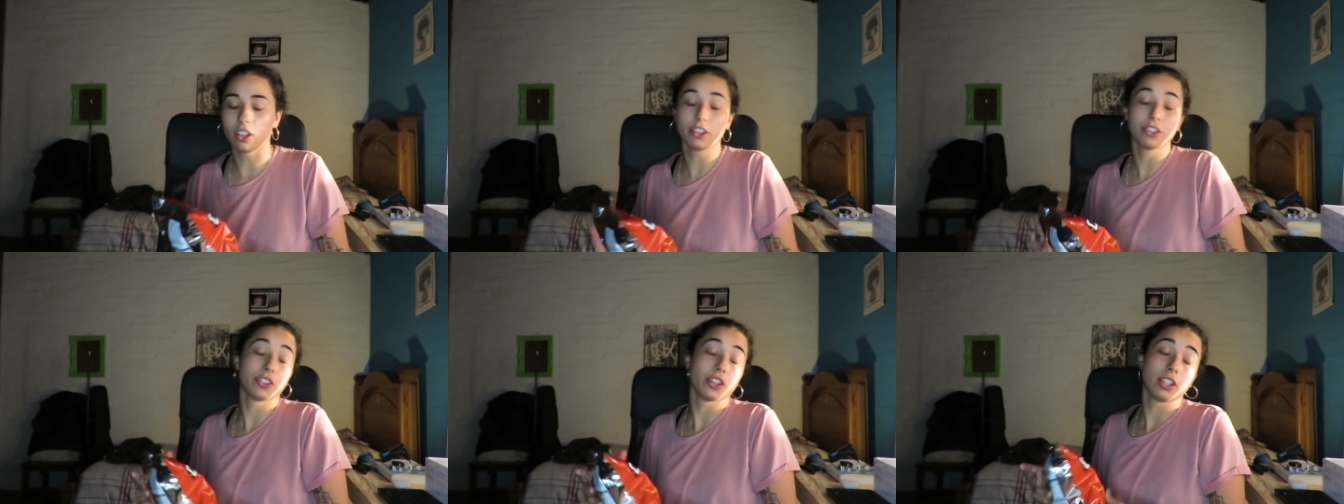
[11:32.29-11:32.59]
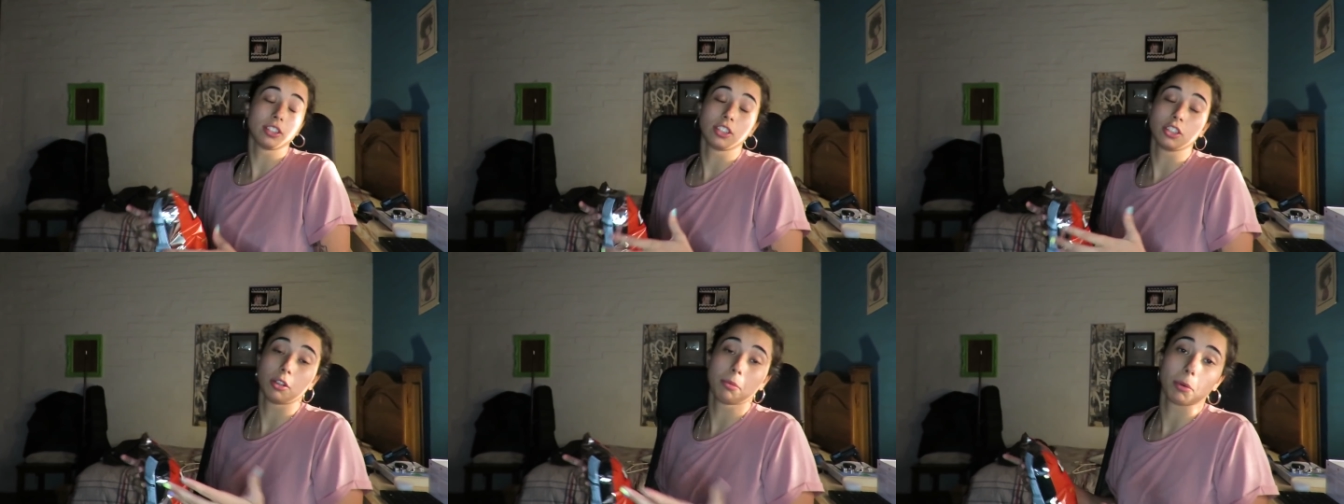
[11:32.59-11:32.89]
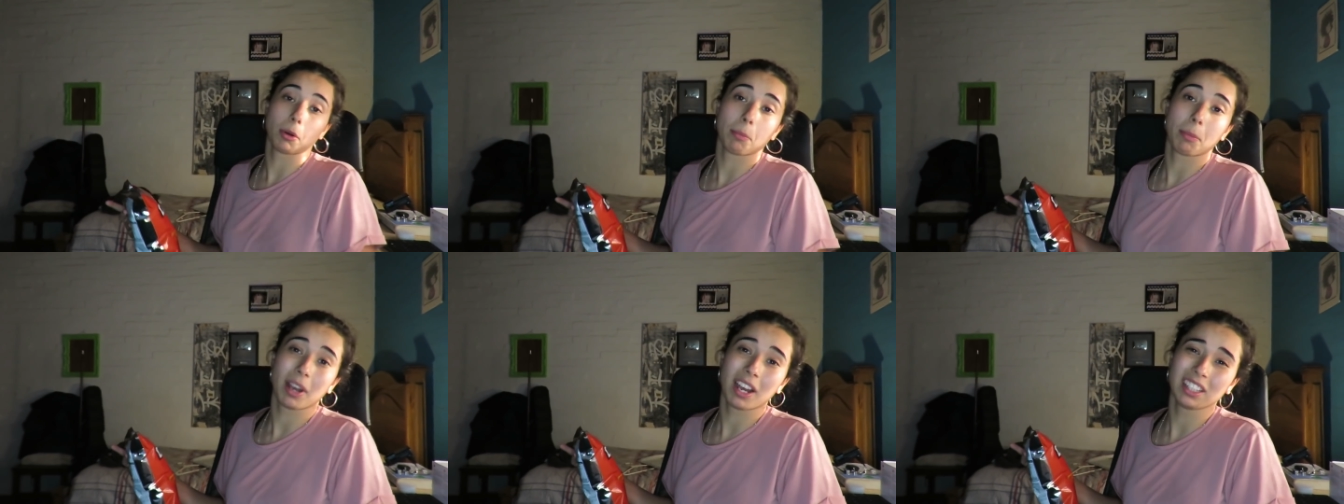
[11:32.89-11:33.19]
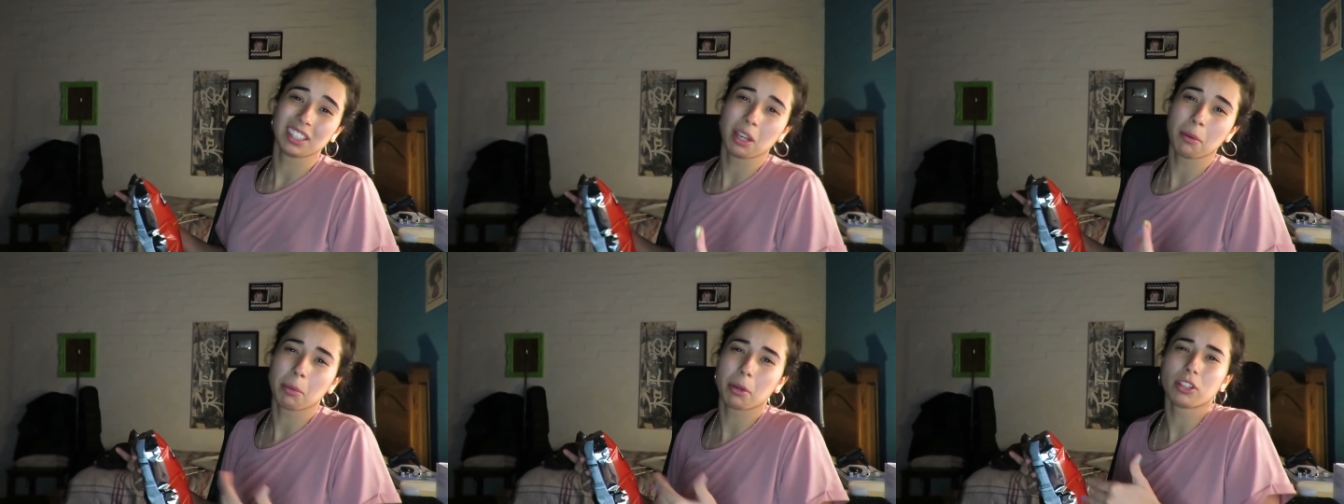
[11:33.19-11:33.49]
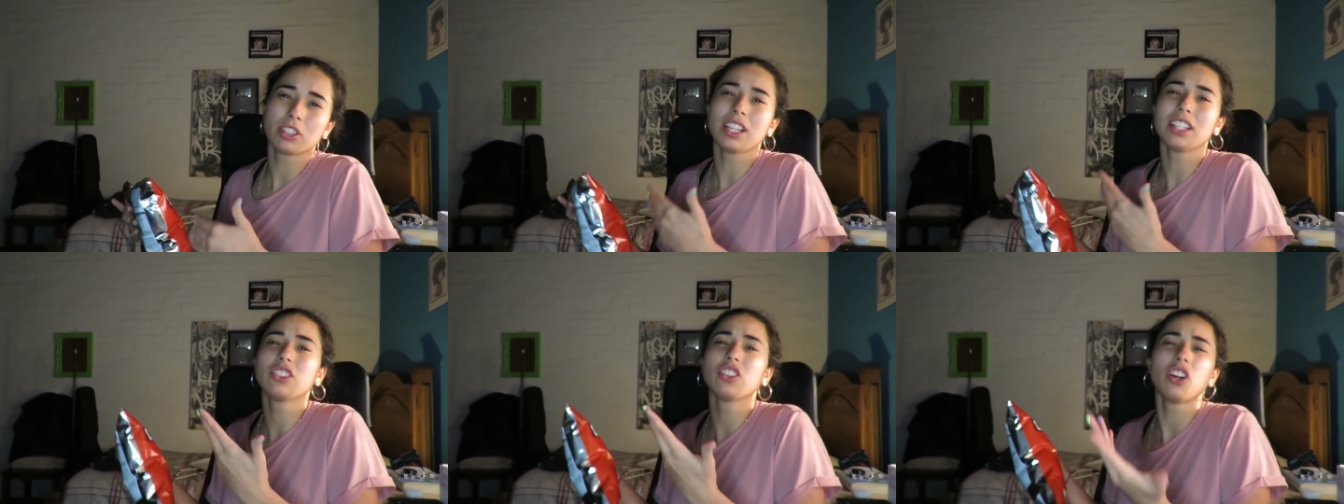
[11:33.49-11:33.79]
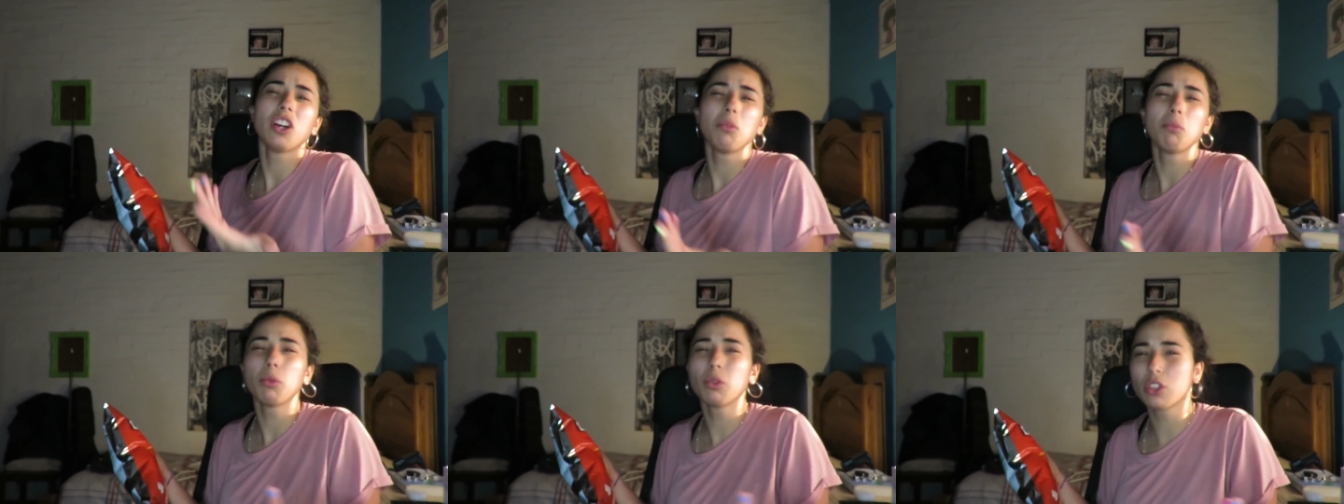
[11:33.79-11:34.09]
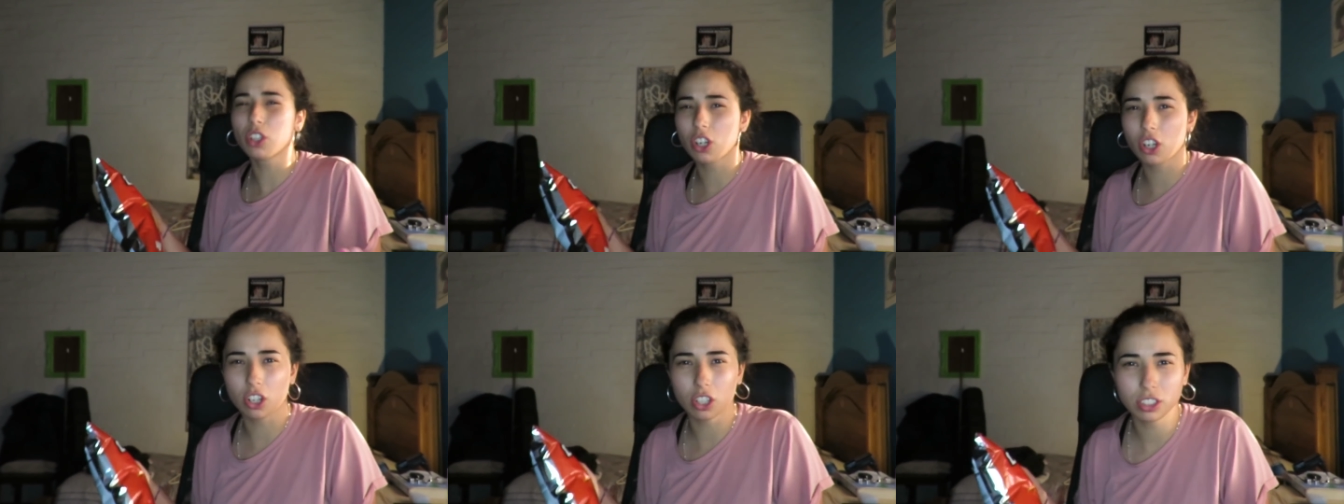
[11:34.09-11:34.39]
no lo estoy haciendo propaganda, pero ya todo el
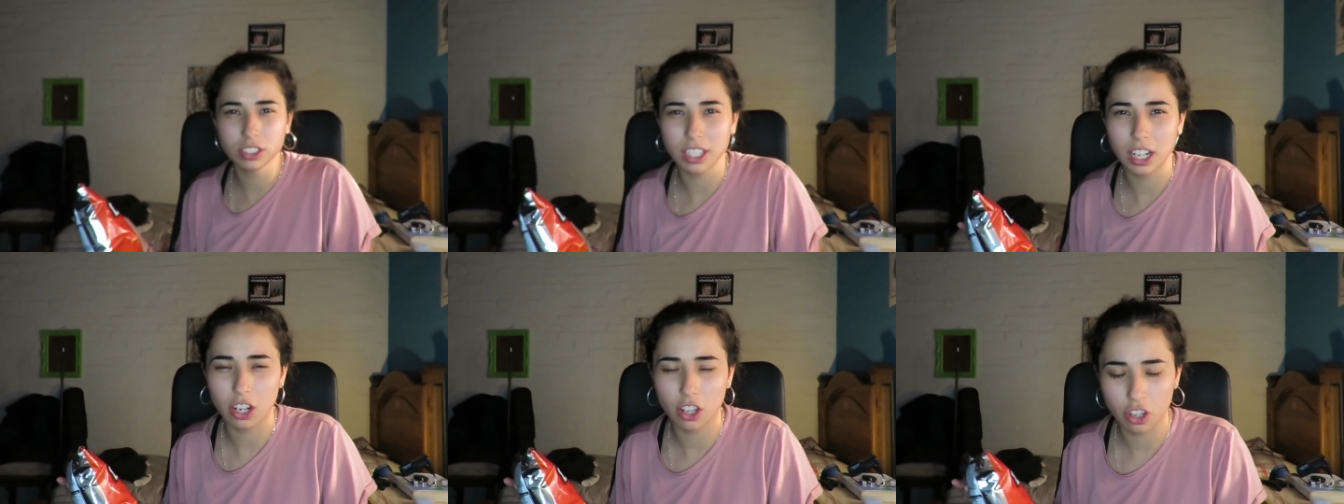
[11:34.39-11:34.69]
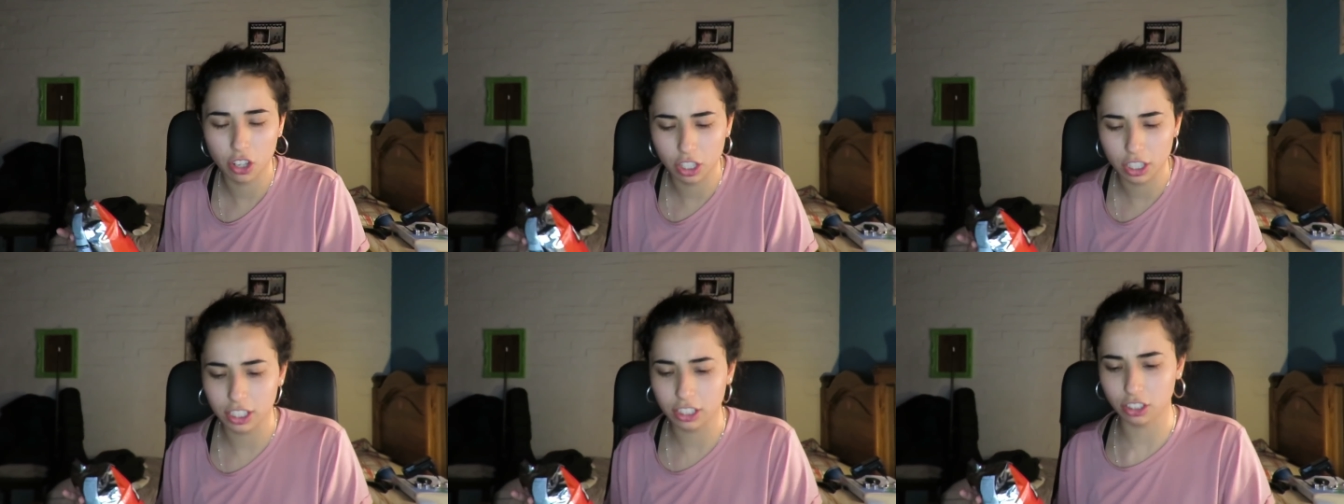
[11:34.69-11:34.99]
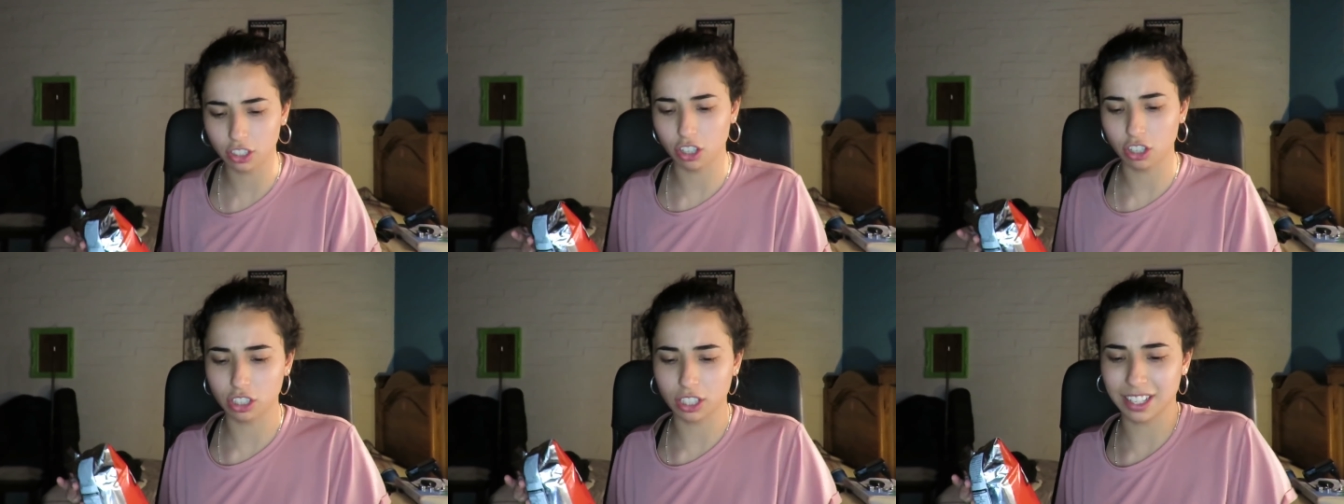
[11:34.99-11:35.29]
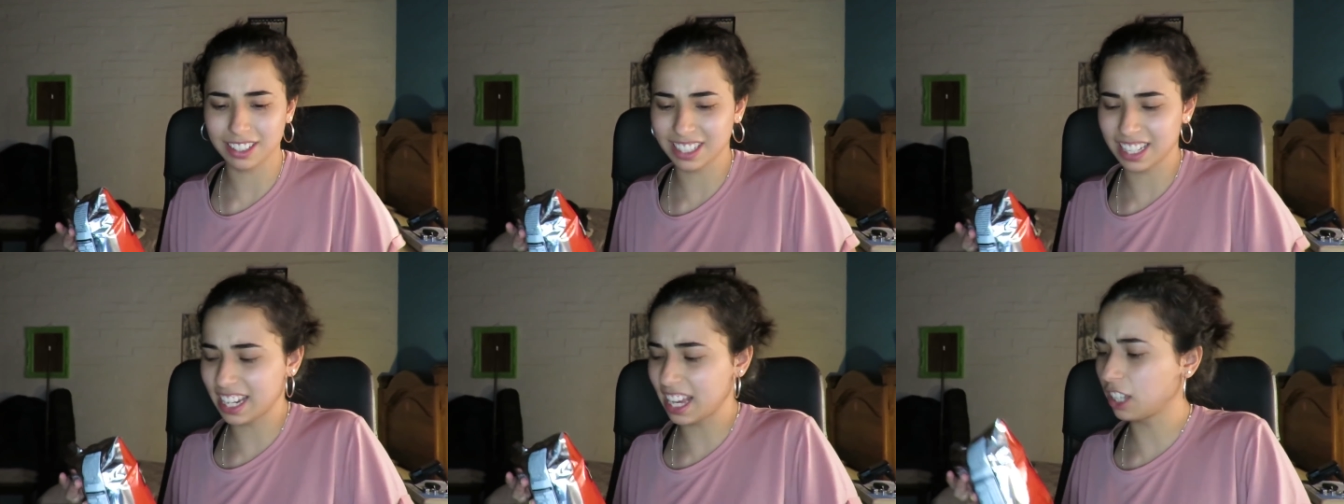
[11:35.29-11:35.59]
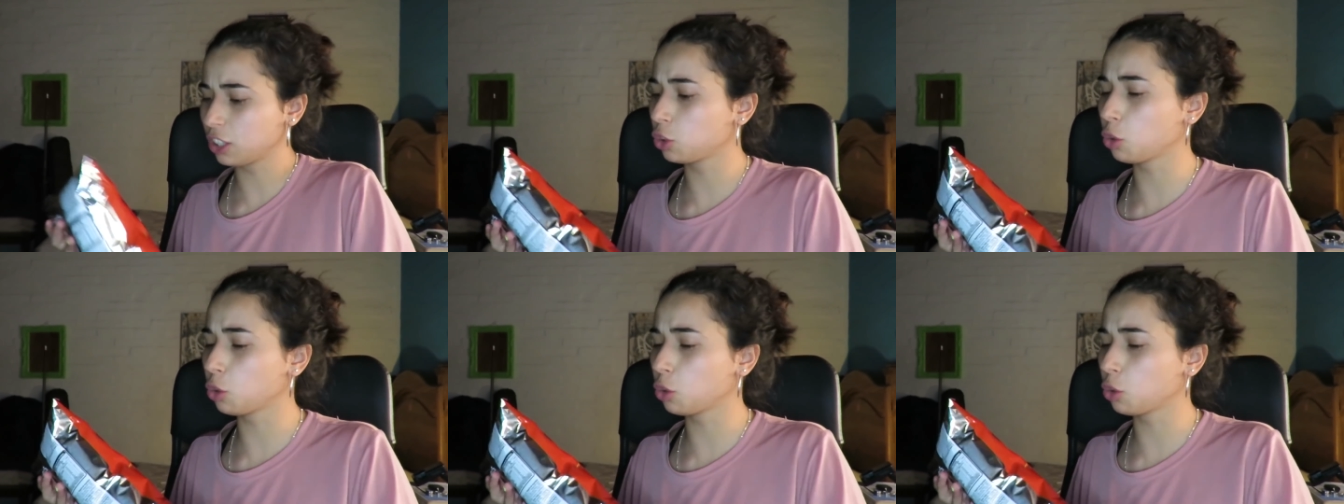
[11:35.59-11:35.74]
mundo conoce los doritos, o sea, sería